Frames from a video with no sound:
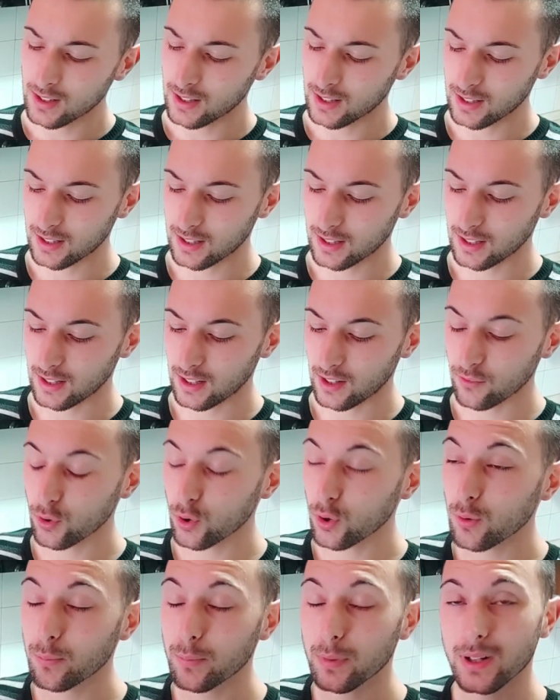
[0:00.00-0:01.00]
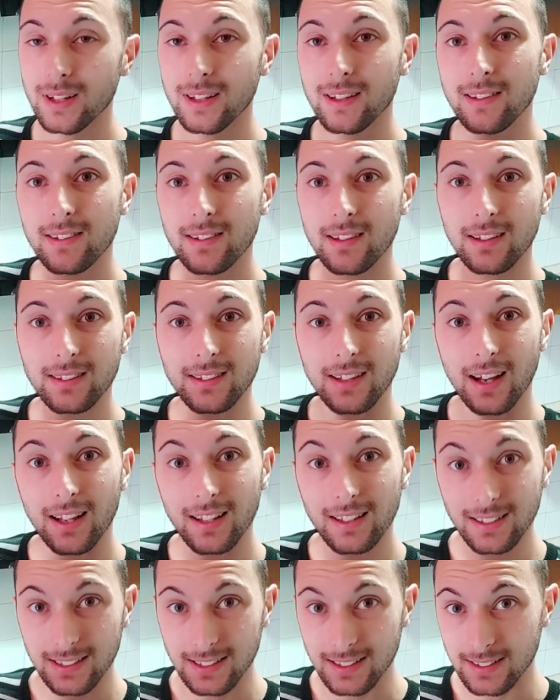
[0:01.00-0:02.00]
l'avevo presa
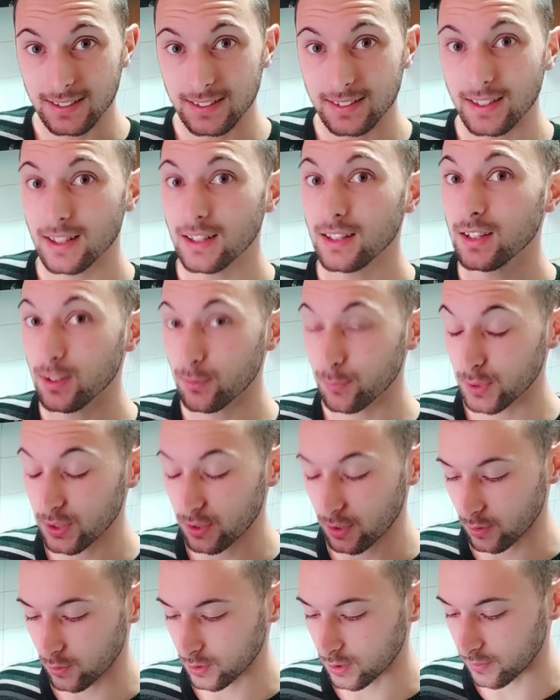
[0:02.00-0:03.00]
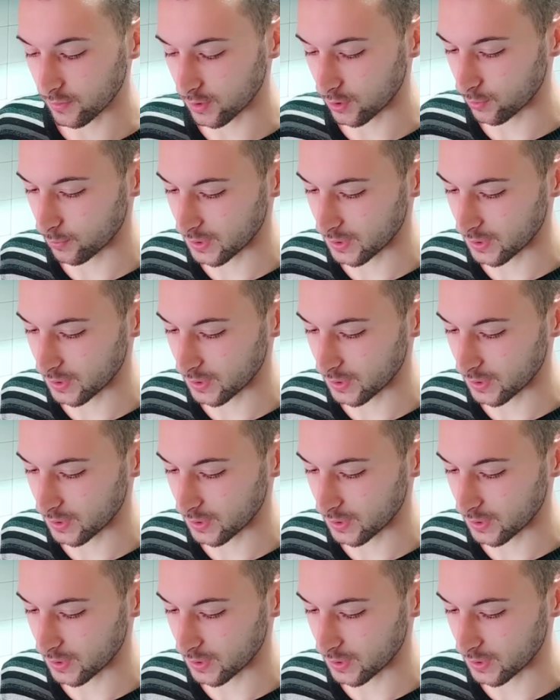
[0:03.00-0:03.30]
da Lidl e mi trovo davvero